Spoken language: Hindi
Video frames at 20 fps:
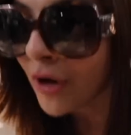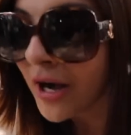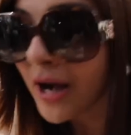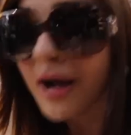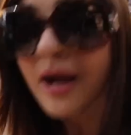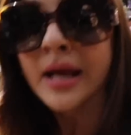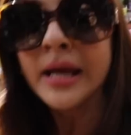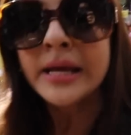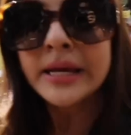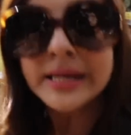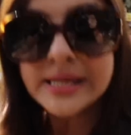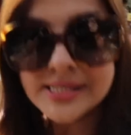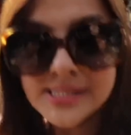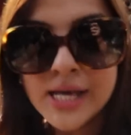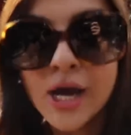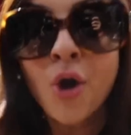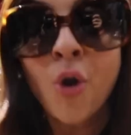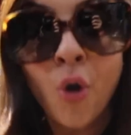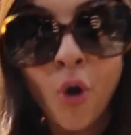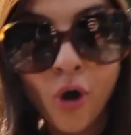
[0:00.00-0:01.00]
का
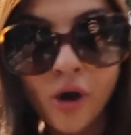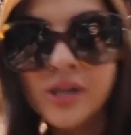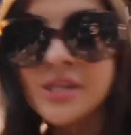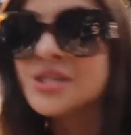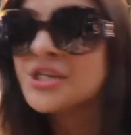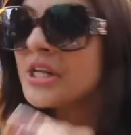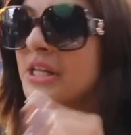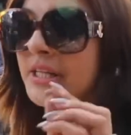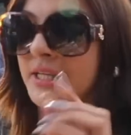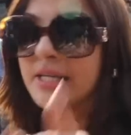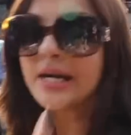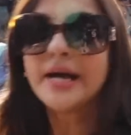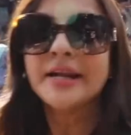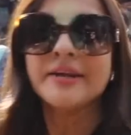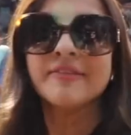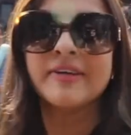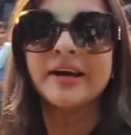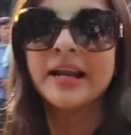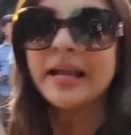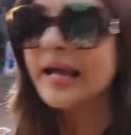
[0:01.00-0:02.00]
इसका हॉल जल्दी
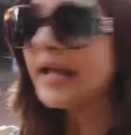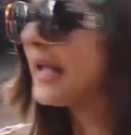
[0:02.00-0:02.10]
आने वाला